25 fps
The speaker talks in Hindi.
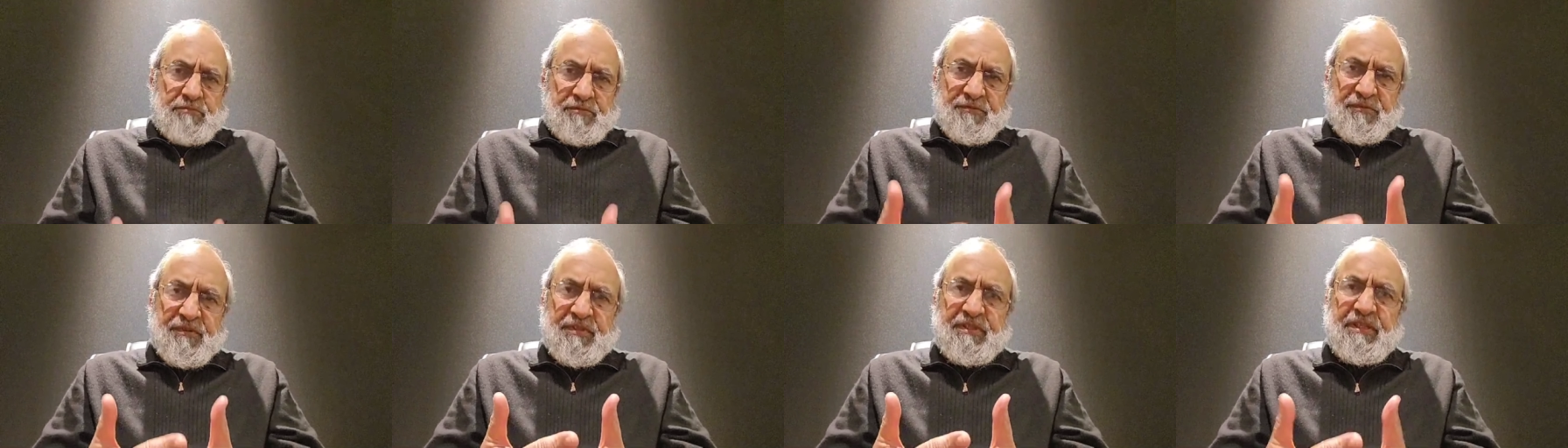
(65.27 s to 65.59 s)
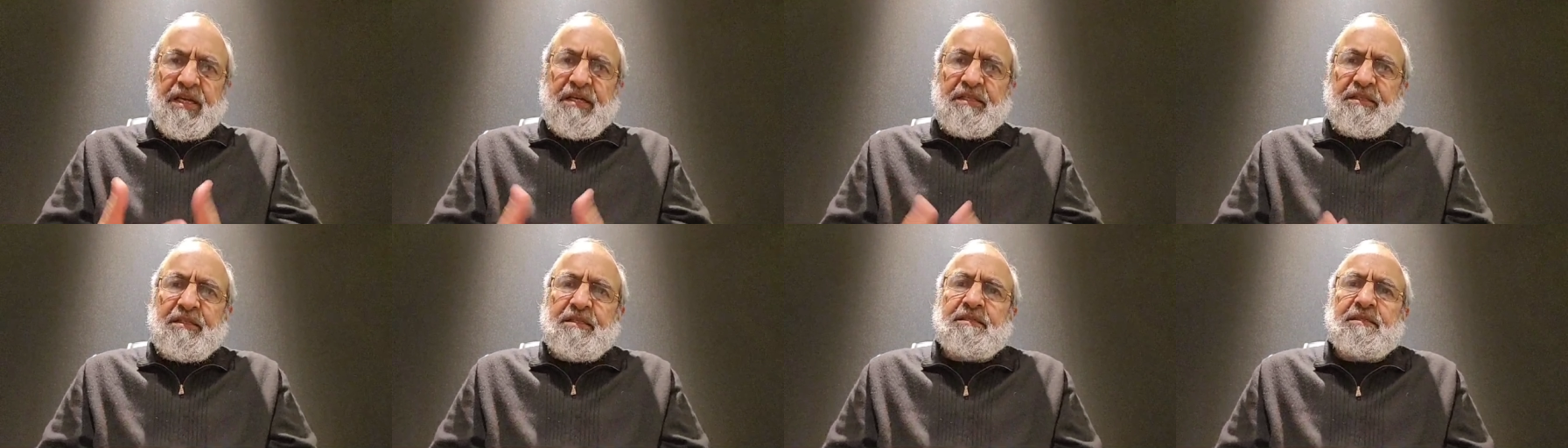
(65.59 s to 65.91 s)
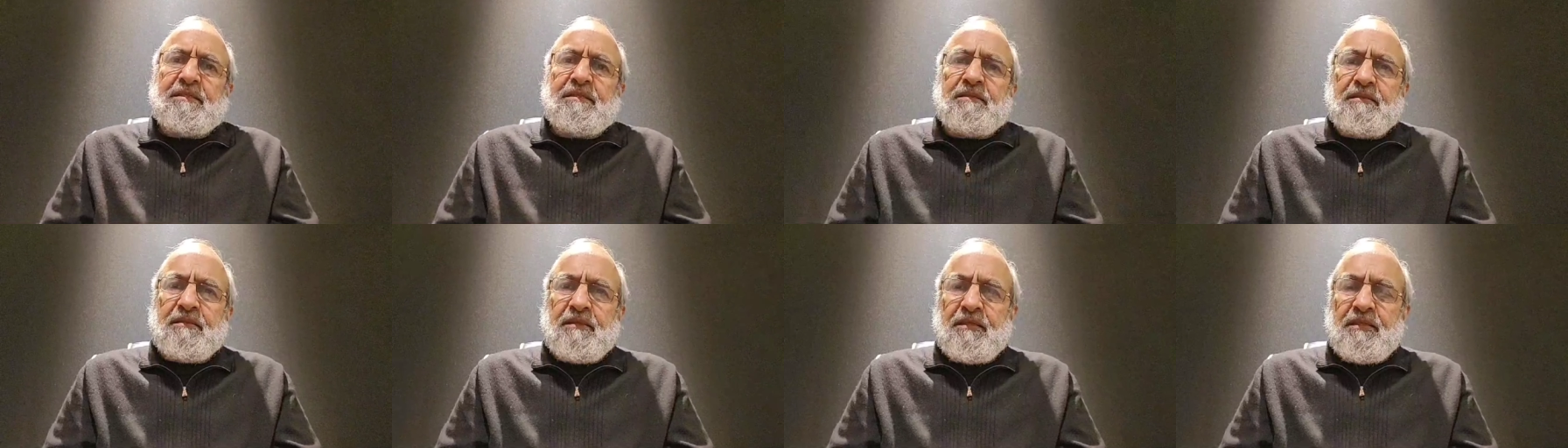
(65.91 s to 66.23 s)
फिदिया दे
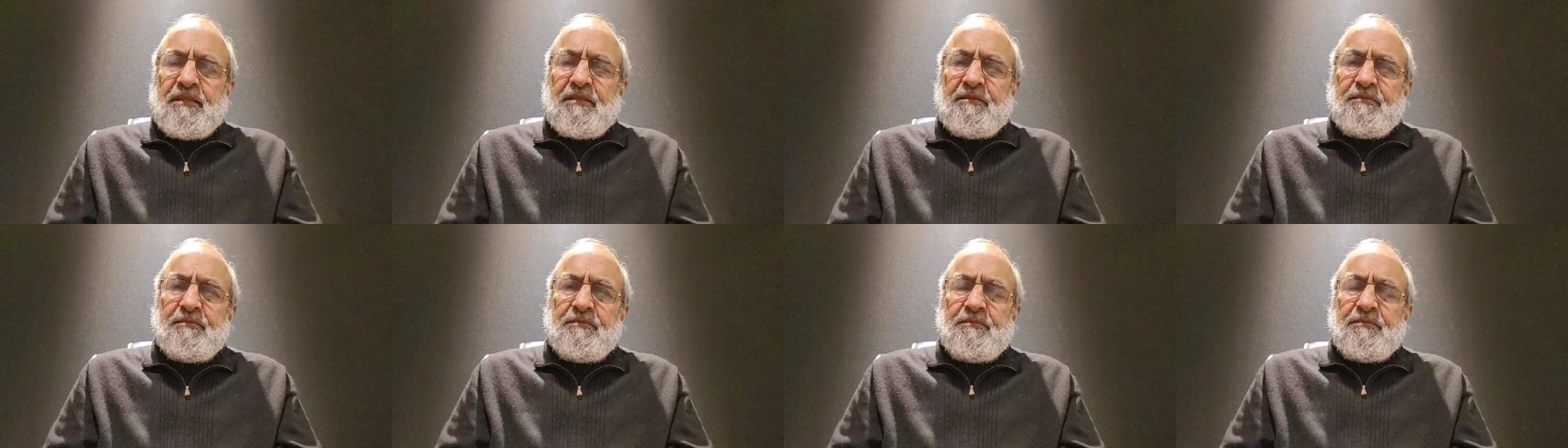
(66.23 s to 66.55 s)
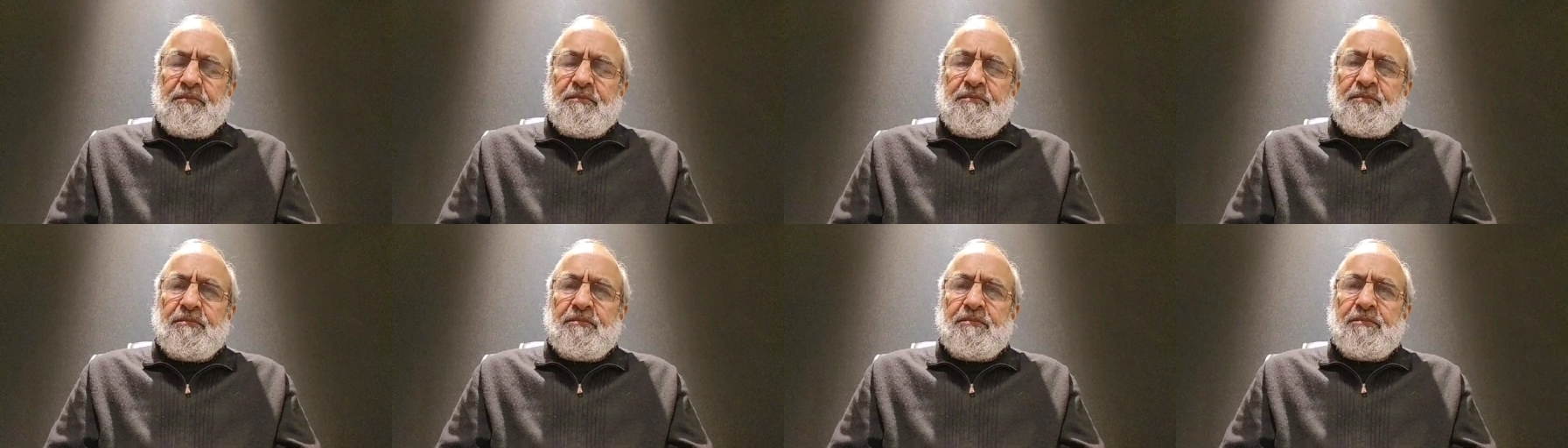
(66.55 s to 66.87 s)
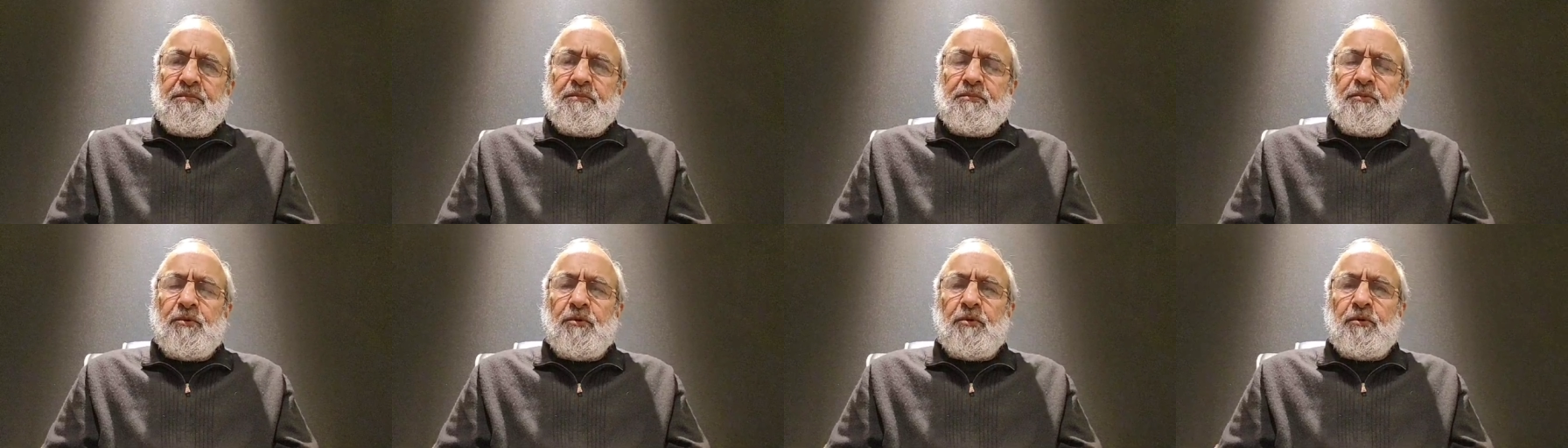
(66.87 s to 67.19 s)
सकता है
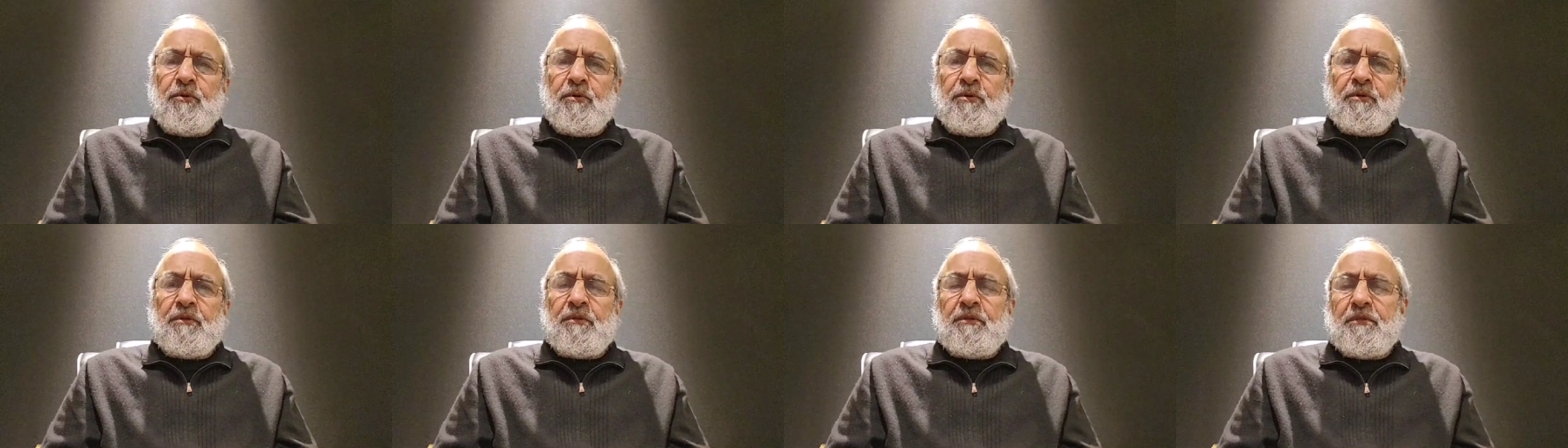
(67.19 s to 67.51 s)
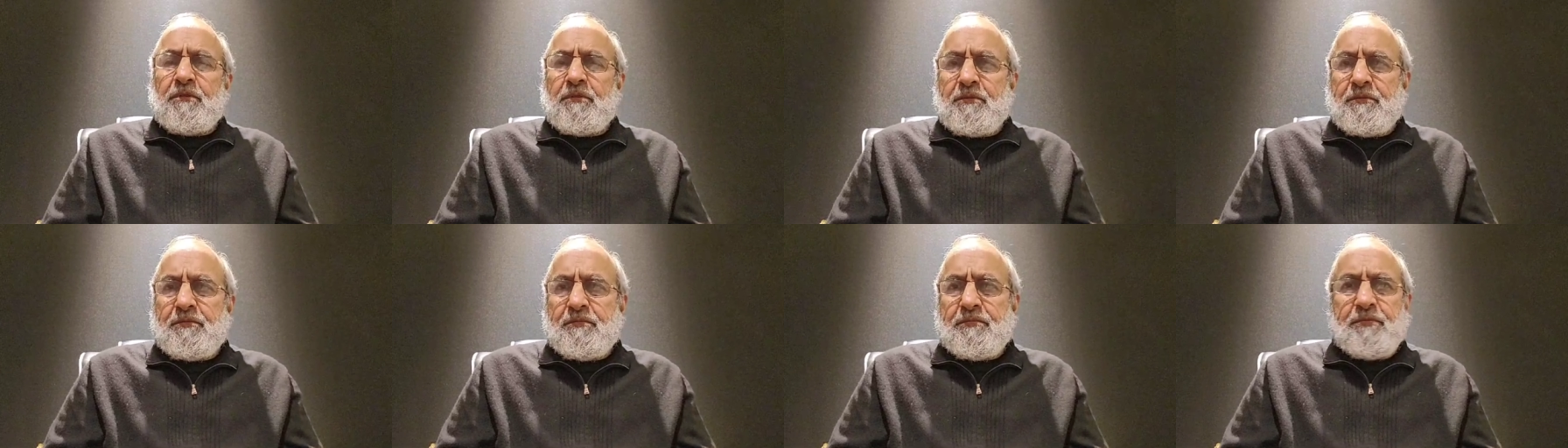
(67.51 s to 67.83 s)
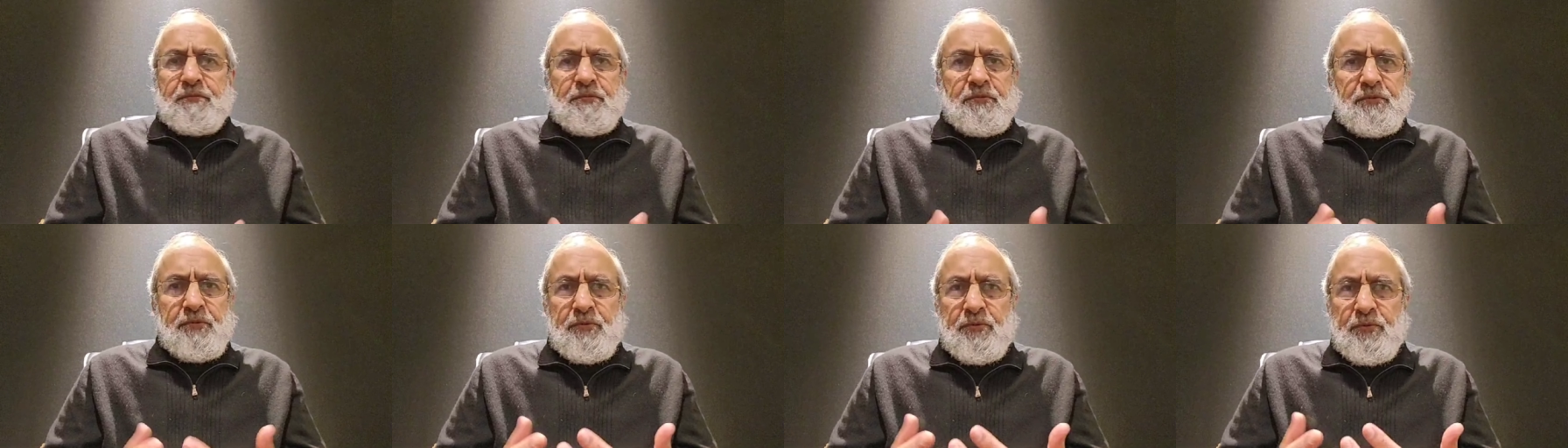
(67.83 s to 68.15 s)
और
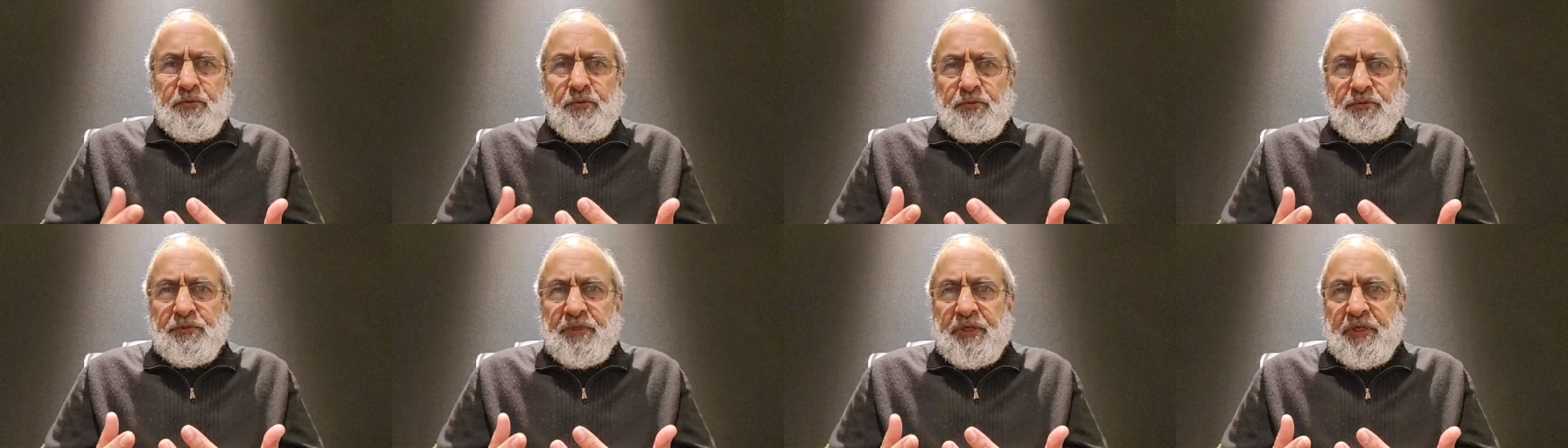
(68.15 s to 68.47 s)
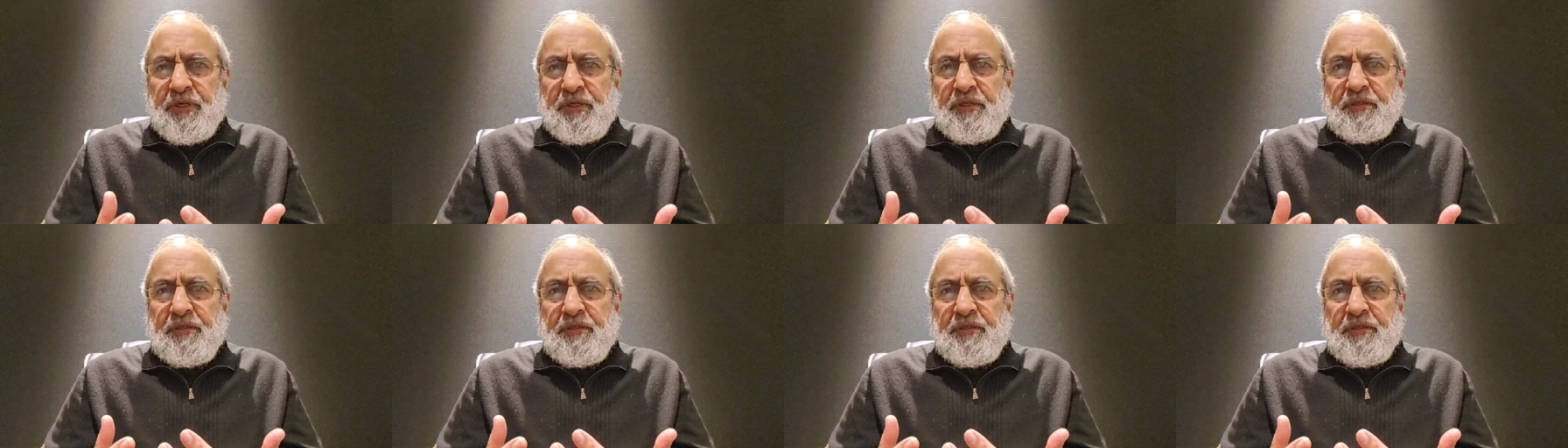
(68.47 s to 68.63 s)
रोज़ा